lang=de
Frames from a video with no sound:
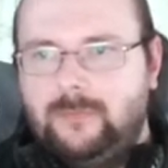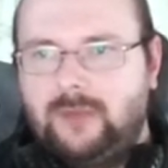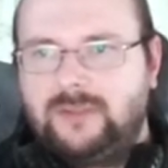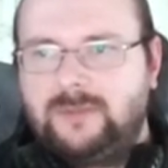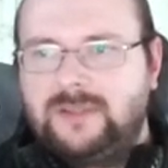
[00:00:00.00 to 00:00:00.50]
machen
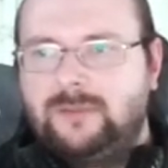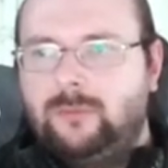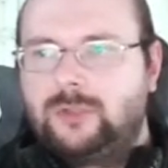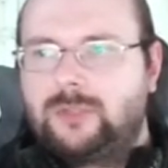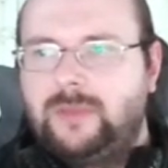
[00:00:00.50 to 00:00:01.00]
wir es mal
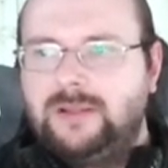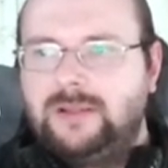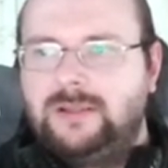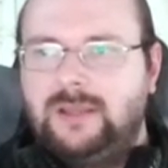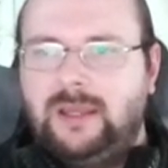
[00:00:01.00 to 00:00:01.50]
so.
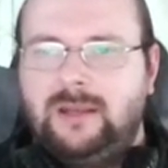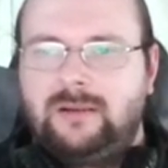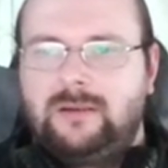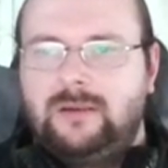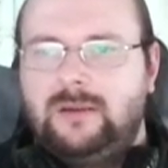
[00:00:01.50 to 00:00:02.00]
Spielen den.